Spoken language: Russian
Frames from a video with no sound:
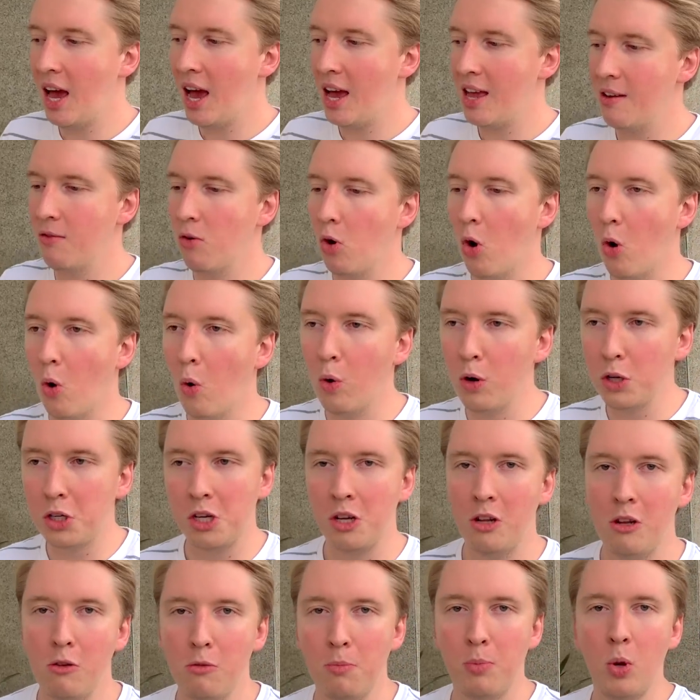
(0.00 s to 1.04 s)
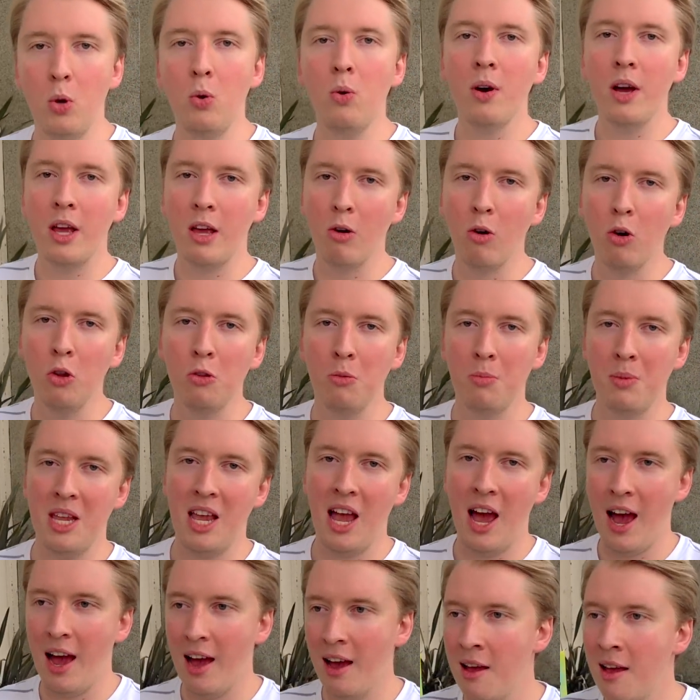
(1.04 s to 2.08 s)
Я его очень люблю, и он у
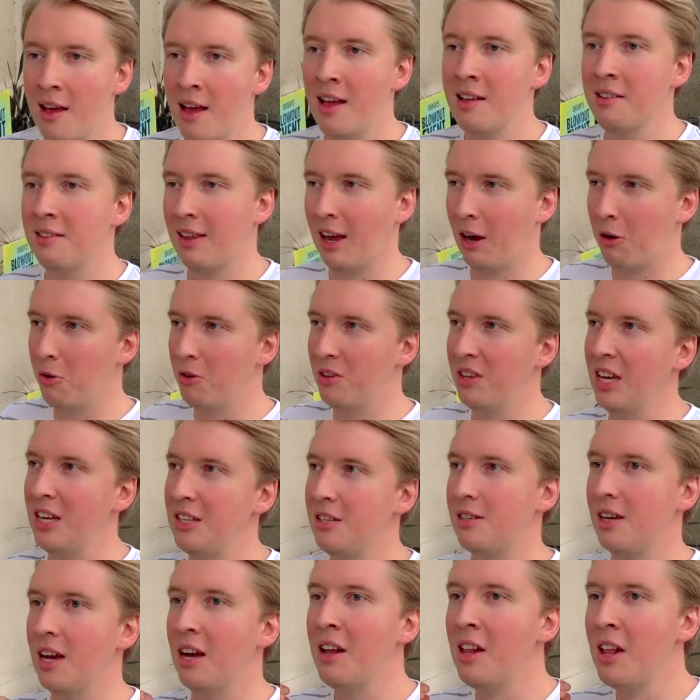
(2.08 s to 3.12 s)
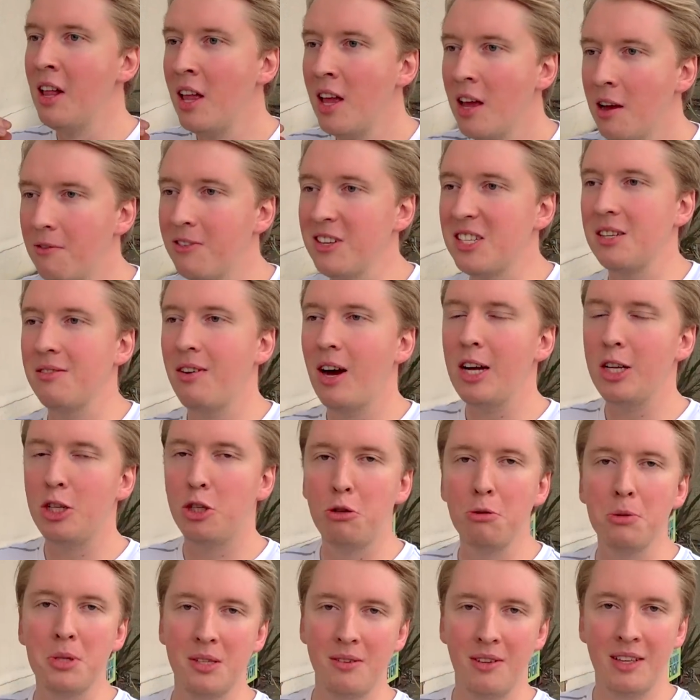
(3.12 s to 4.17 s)
меня такой, знаете, вызывает вызывает
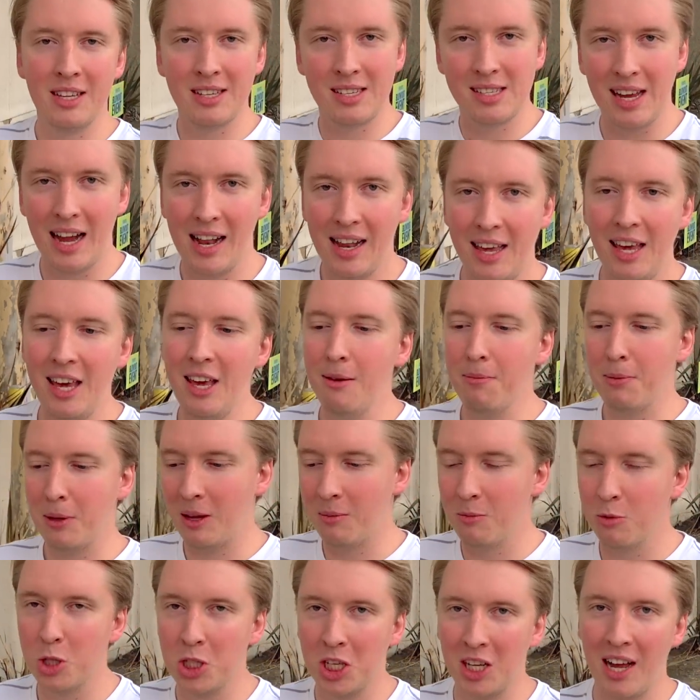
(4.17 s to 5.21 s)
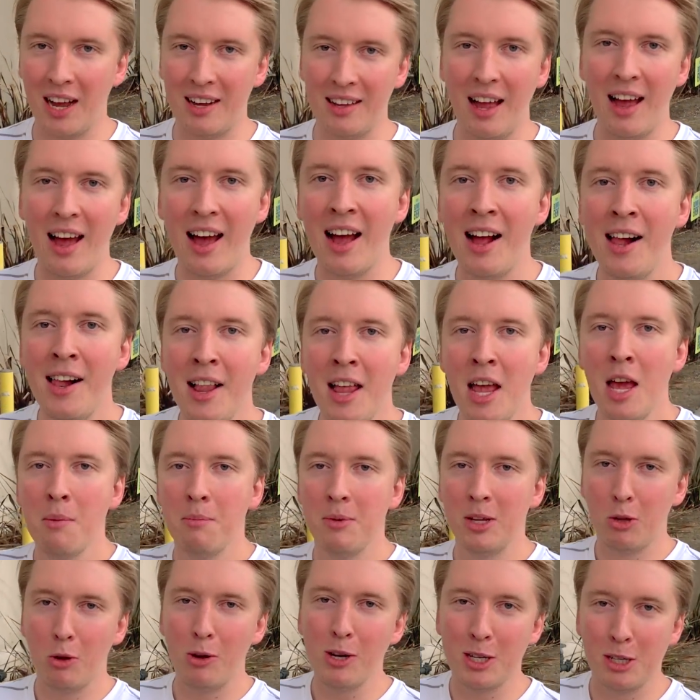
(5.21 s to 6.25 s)
чувство ностальгии, потому что когда
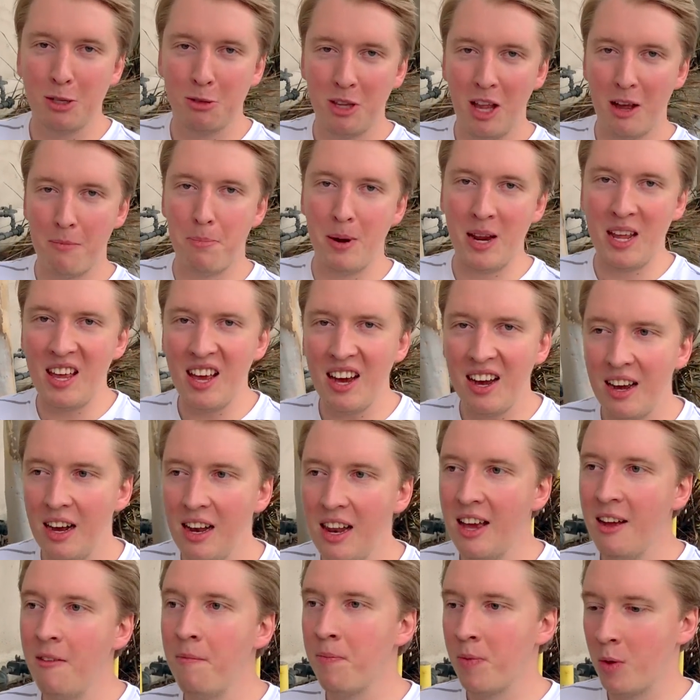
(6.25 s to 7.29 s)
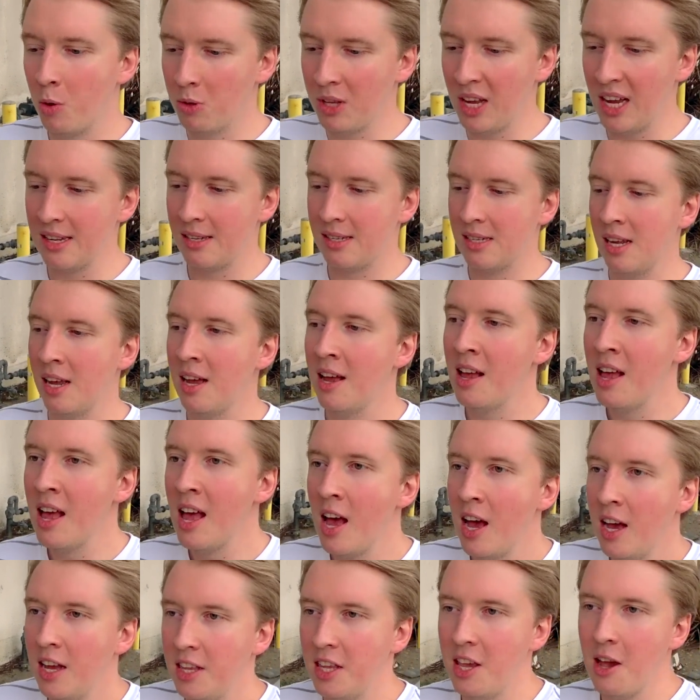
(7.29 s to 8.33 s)
мы только сюда приехали, у нас
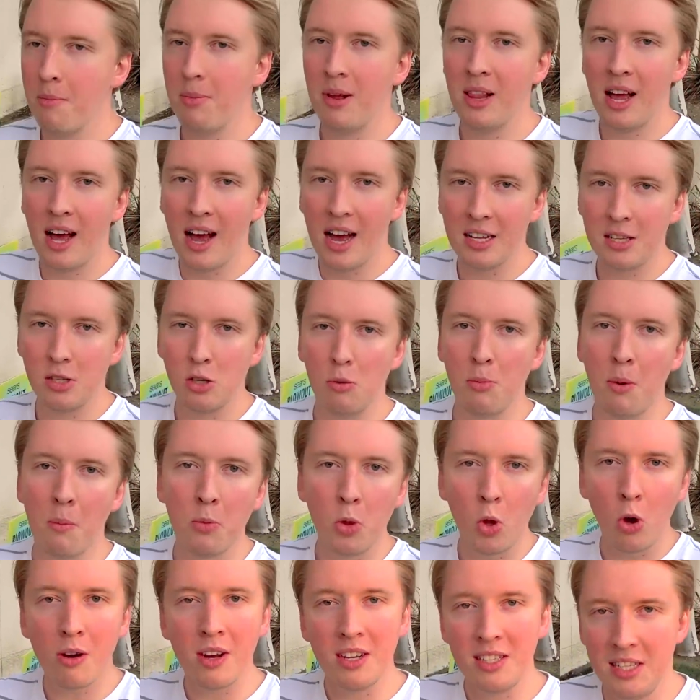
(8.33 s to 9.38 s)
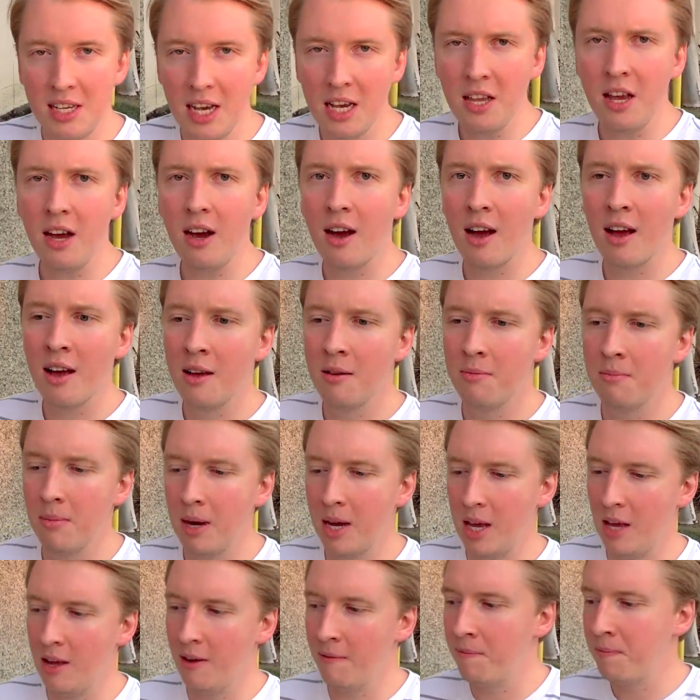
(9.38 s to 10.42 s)
не было особо много денег,
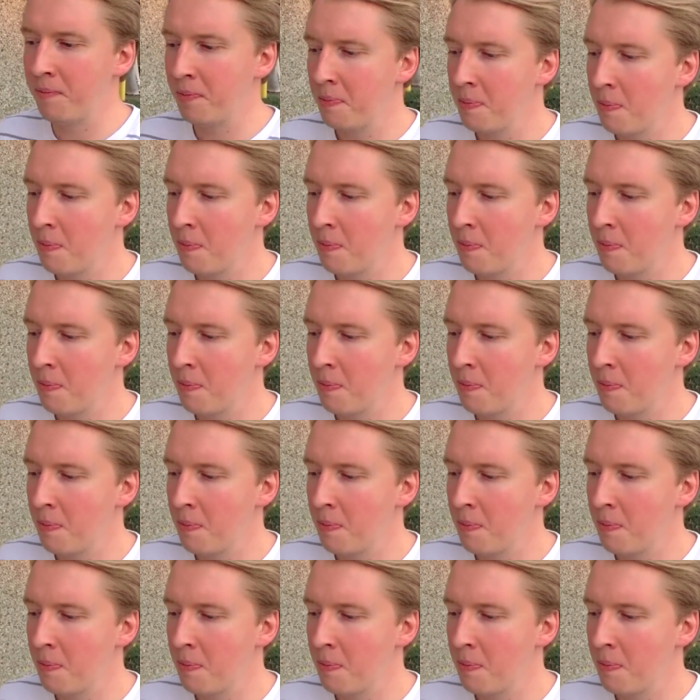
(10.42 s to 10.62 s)
мы